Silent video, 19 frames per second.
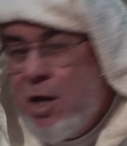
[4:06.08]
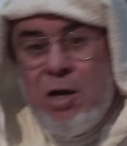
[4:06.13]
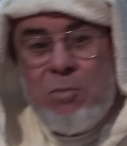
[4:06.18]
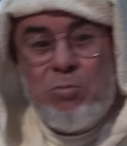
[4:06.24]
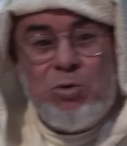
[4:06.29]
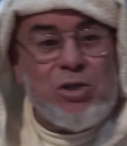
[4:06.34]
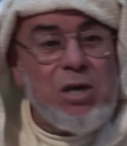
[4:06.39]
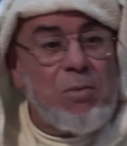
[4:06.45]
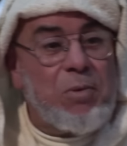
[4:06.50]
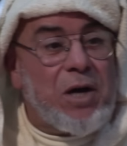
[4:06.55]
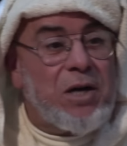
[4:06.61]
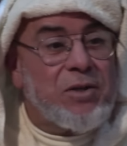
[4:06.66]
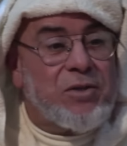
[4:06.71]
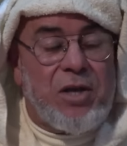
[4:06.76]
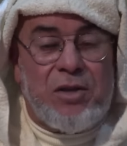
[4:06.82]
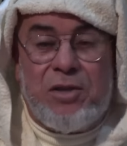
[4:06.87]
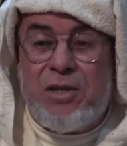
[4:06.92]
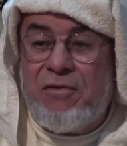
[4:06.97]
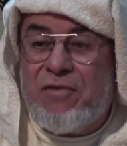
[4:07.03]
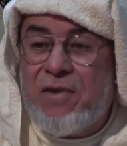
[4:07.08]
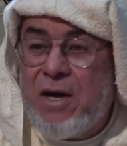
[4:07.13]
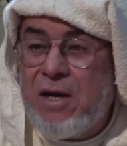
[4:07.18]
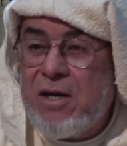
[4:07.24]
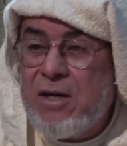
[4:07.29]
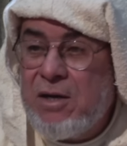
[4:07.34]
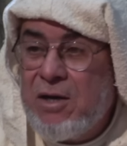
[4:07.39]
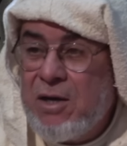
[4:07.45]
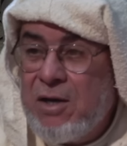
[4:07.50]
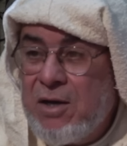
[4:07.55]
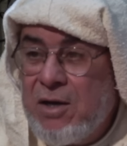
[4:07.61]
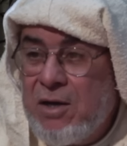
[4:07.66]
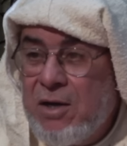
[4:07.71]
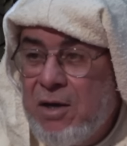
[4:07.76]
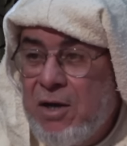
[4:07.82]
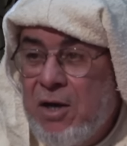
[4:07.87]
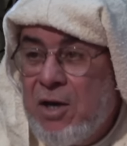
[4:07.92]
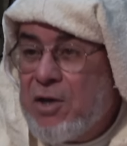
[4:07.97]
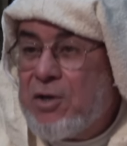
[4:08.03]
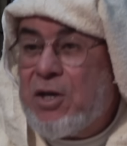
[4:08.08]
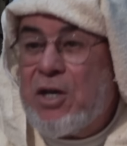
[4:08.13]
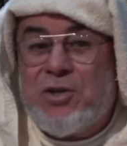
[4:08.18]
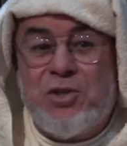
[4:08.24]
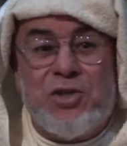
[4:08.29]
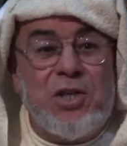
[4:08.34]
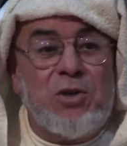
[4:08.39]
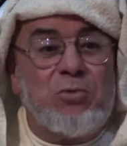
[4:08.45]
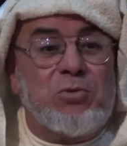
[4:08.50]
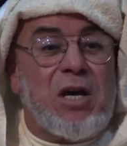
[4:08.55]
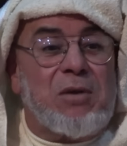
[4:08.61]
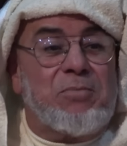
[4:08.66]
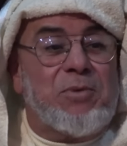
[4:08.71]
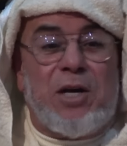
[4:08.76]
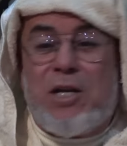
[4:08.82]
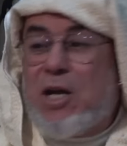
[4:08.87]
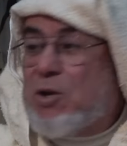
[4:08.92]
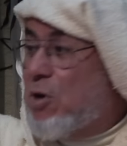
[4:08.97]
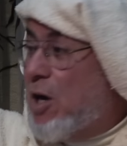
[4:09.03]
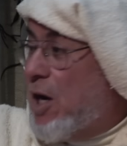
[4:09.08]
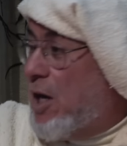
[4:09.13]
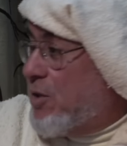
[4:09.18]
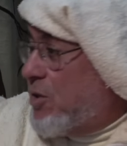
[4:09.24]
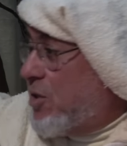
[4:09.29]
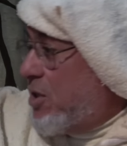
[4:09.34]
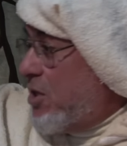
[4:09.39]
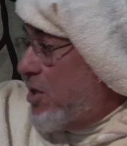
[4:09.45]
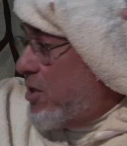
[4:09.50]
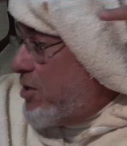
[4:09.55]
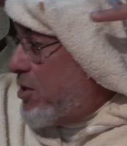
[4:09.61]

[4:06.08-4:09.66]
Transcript: مسابقه تاع التفاهة كتجي وترمي على روحها الدقيق